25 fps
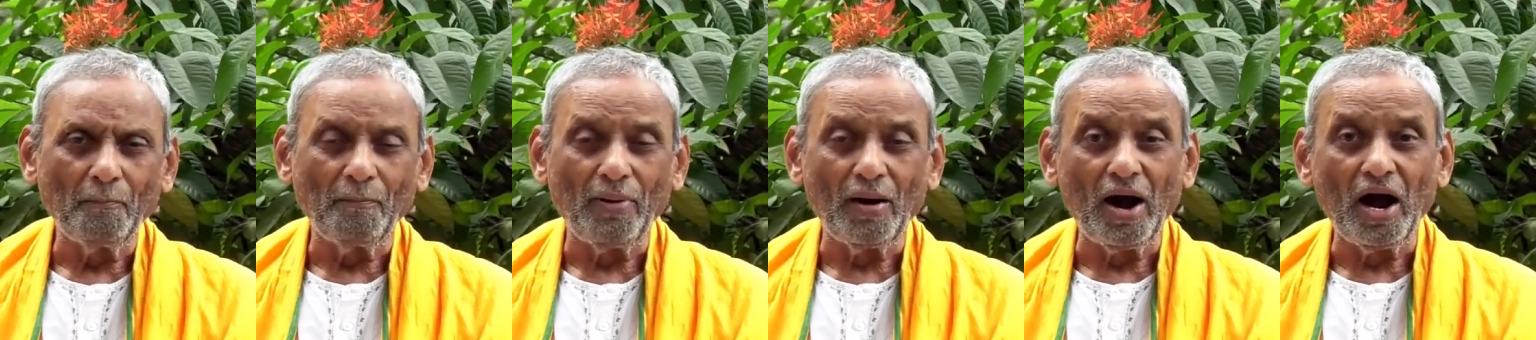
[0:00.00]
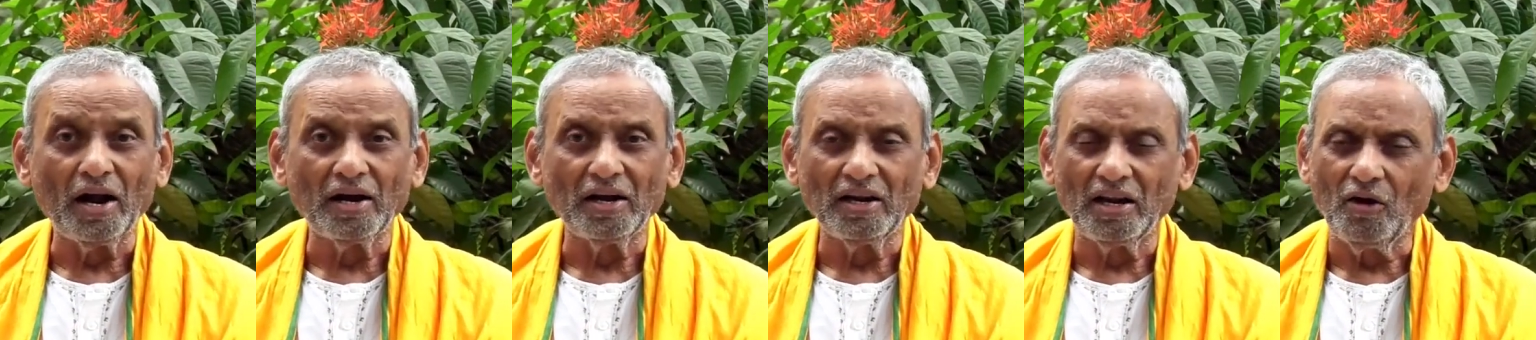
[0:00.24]

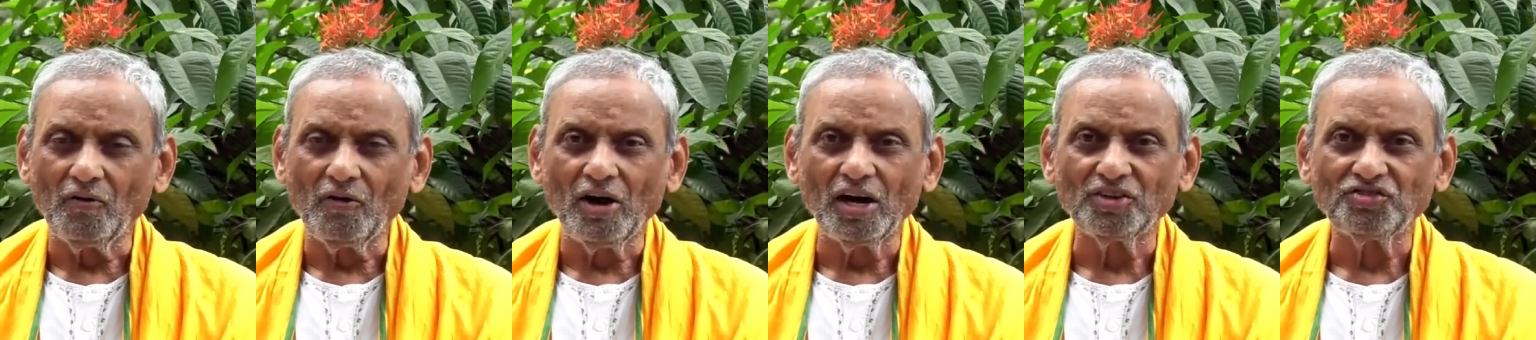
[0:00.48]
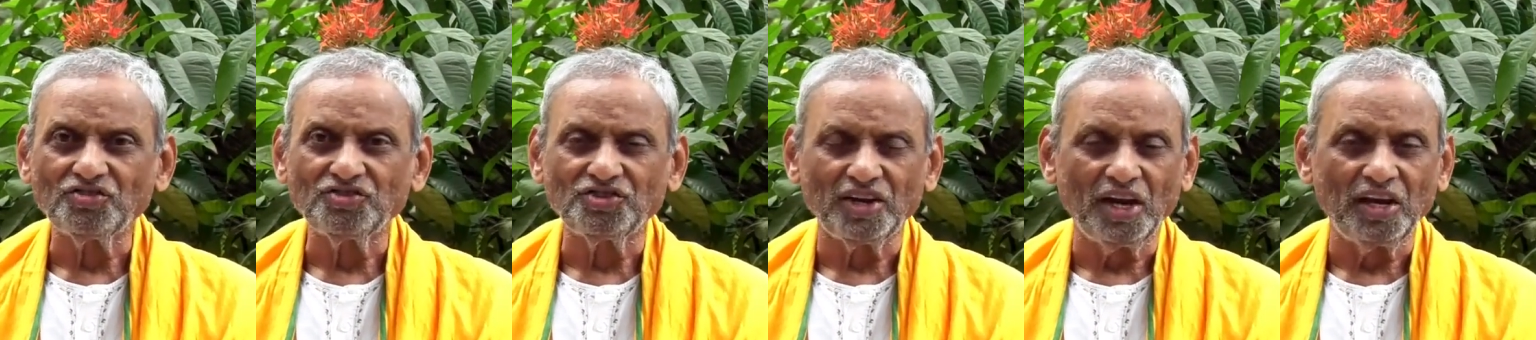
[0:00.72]

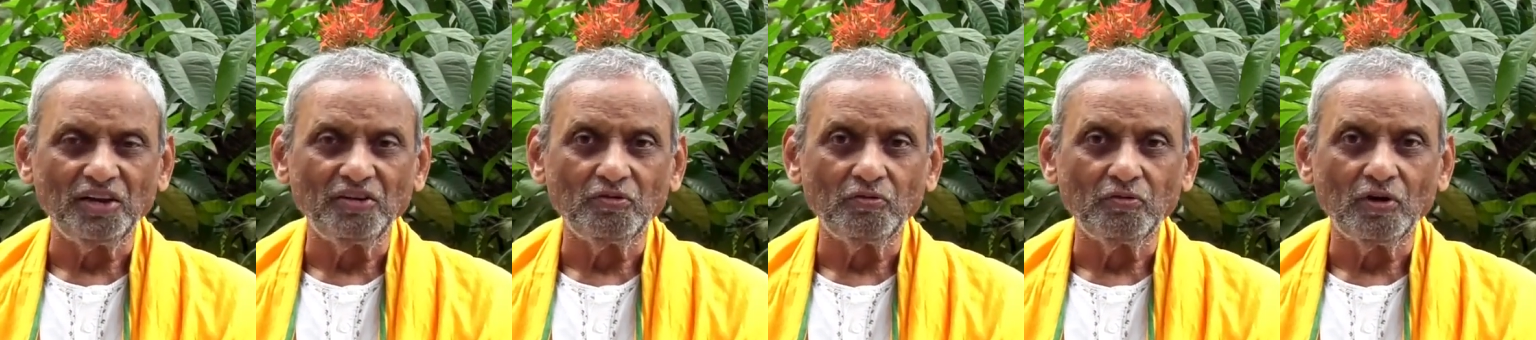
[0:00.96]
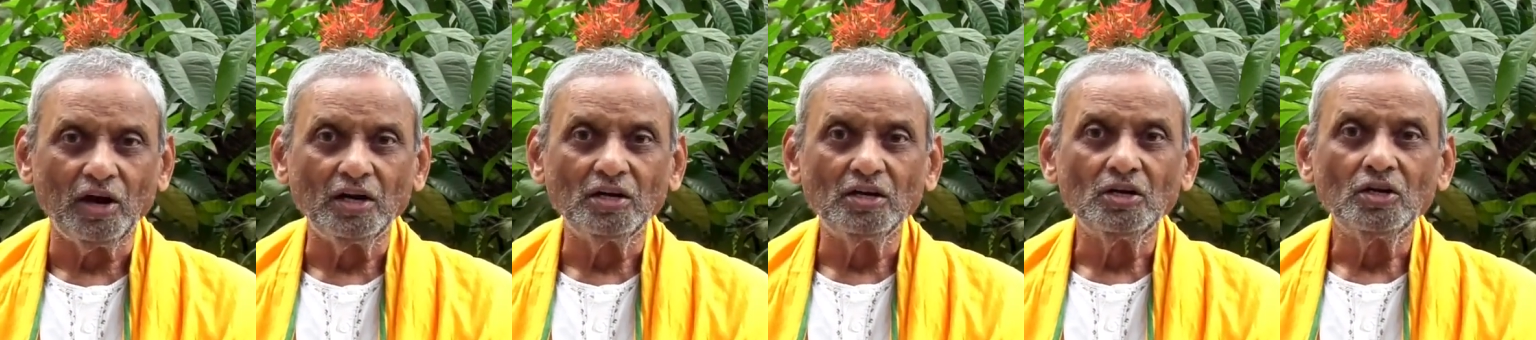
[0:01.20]

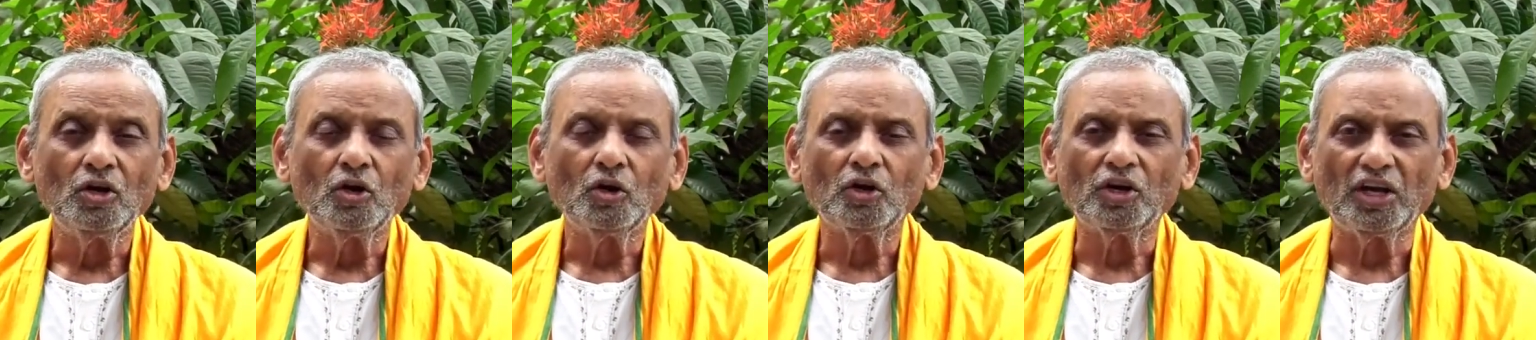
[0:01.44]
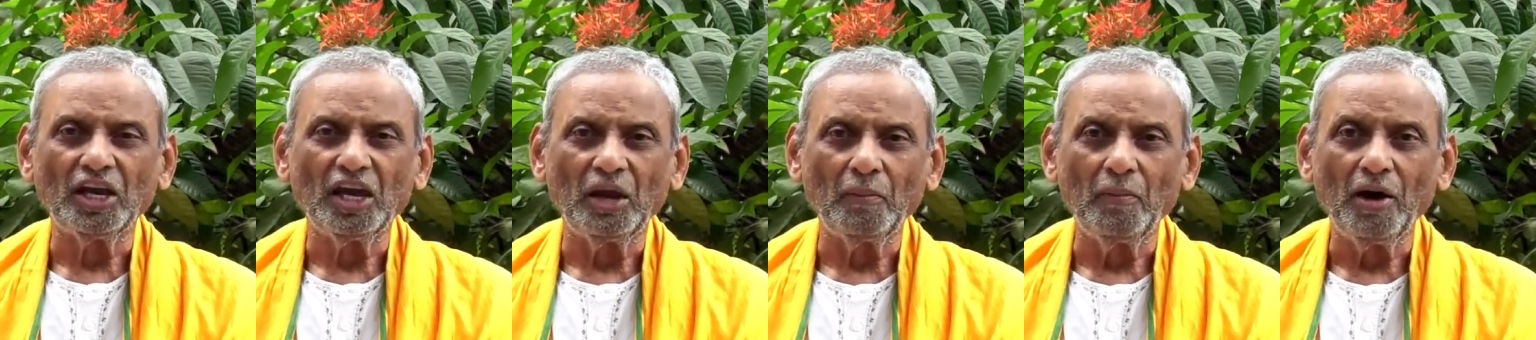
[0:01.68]
పాండవాశ్చైవ
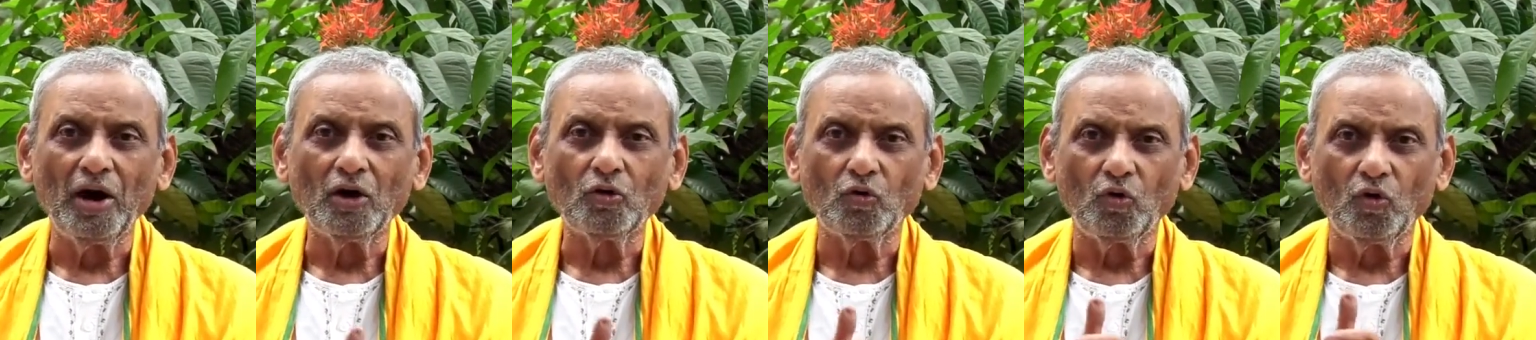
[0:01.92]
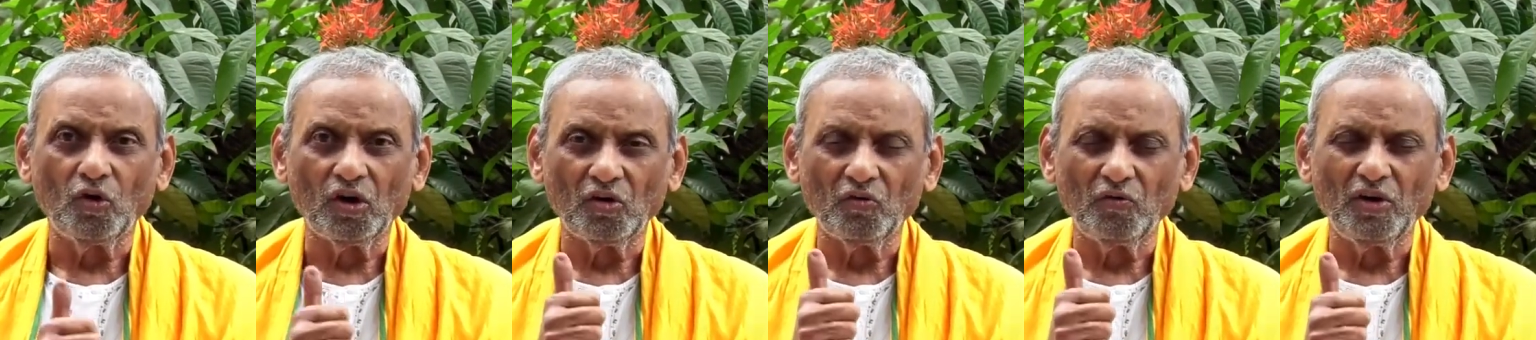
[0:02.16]
కిమ
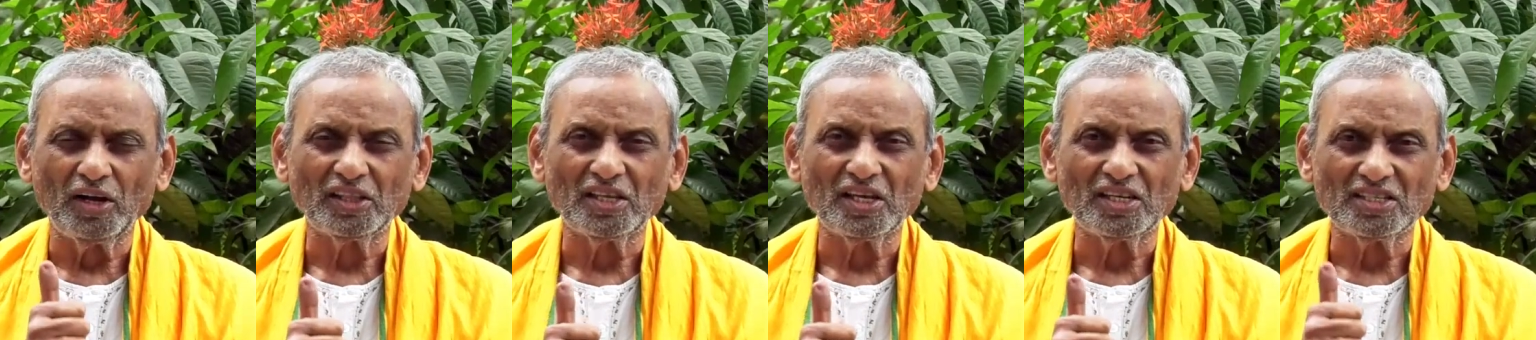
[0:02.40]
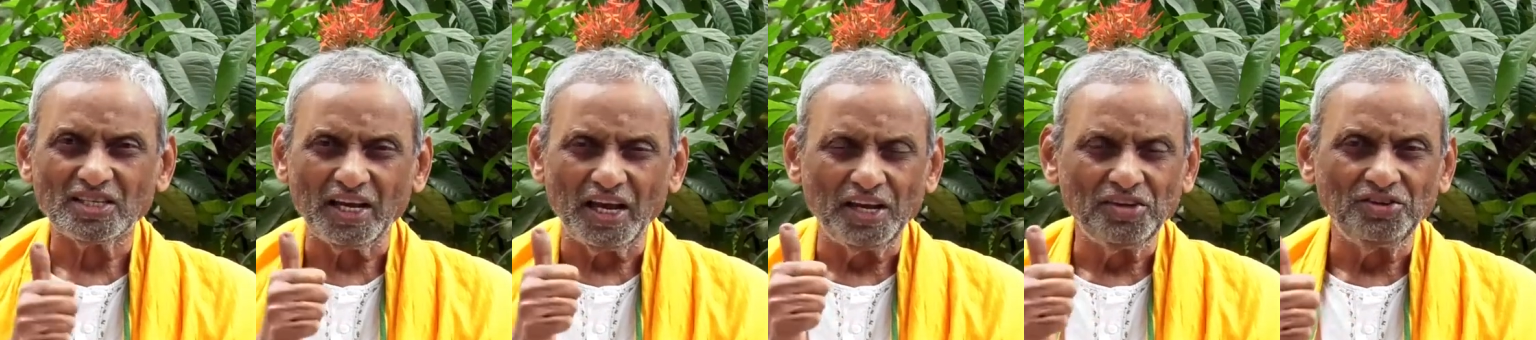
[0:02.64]
కుర్వత
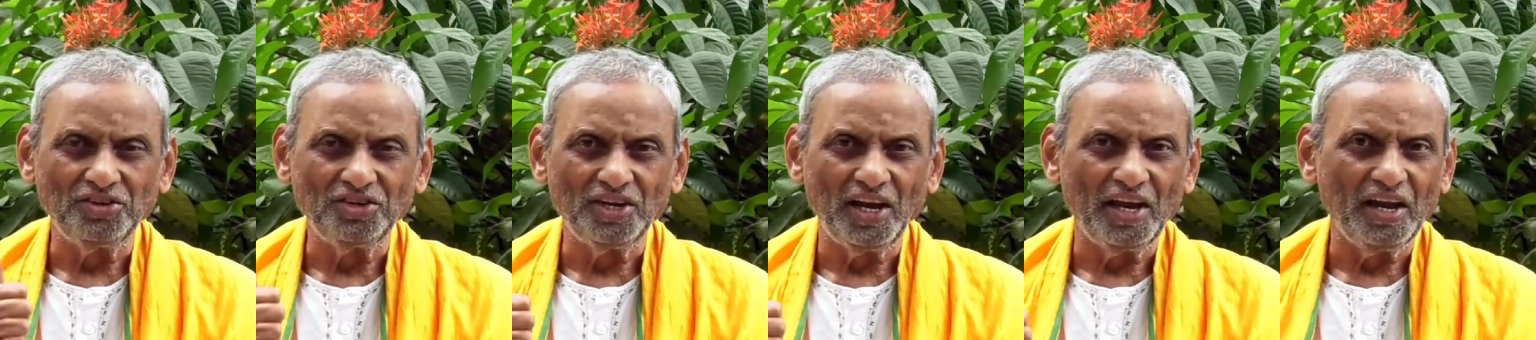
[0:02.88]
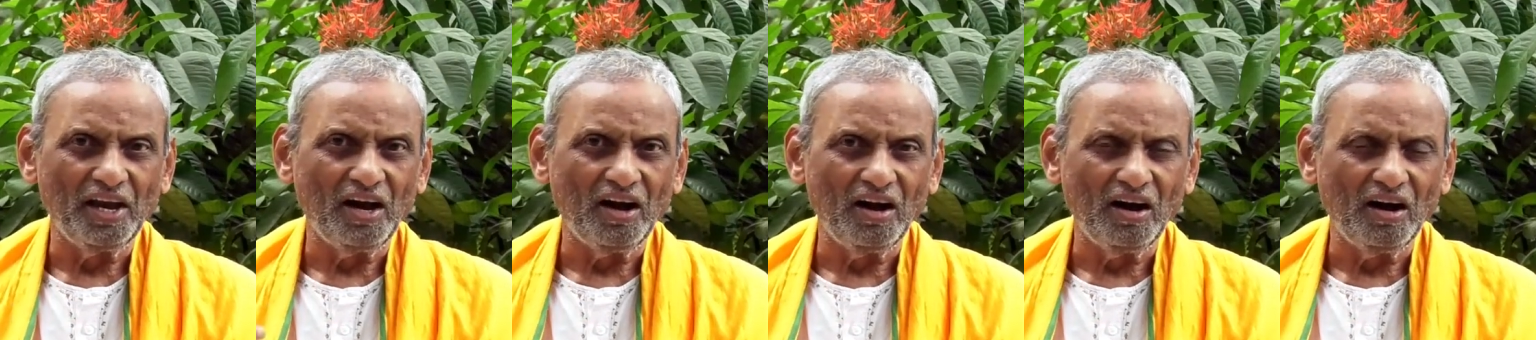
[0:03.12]

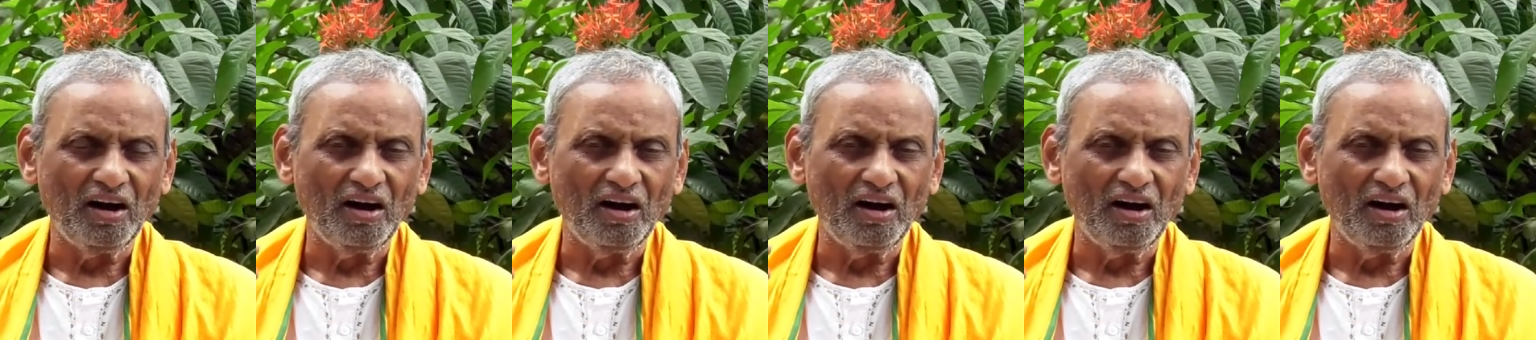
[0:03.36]
సంజయ